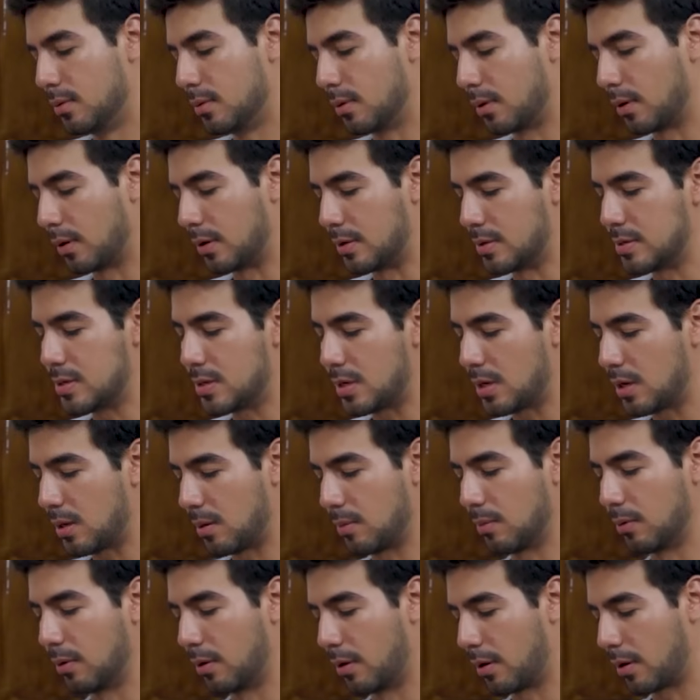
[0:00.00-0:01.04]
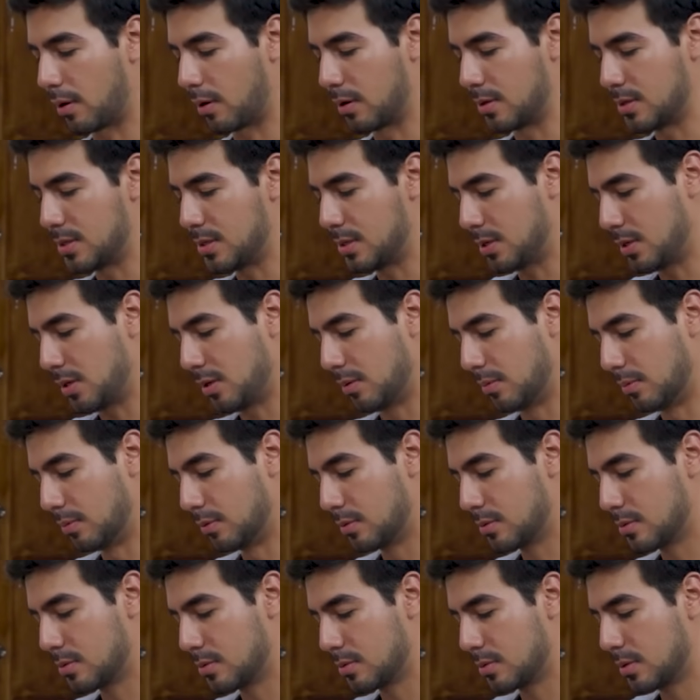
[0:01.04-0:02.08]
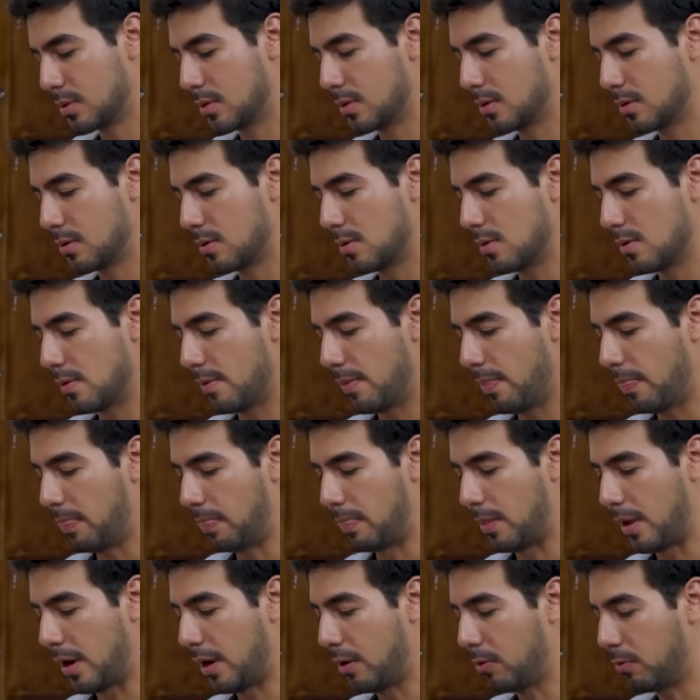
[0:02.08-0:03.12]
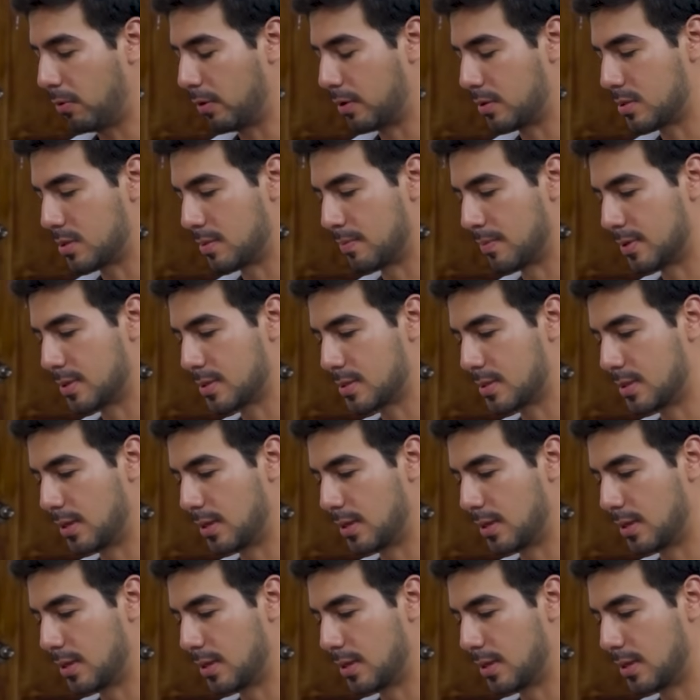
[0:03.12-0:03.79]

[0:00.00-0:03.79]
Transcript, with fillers: recibos, recibos deudas y más